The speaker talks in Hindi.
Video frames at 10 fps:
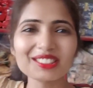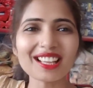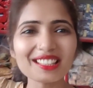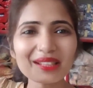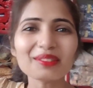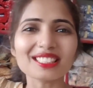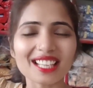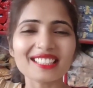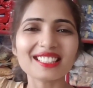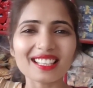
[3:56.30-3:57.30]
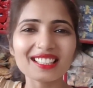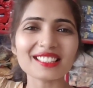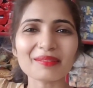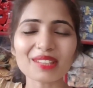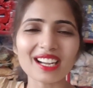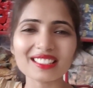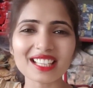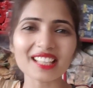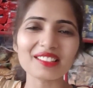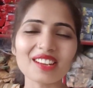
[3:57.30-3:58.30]
जल्दी हम डिसाइड कर लें कि हम कहाँ
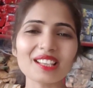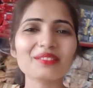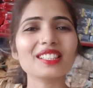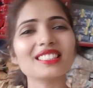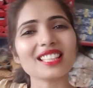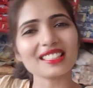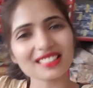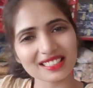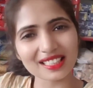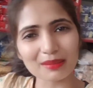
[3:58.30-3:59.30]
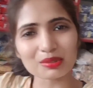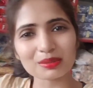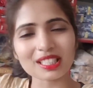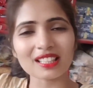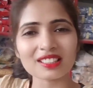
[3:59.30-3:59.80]
जाने वाले हैं फिर डिसाइड करके आपको बताते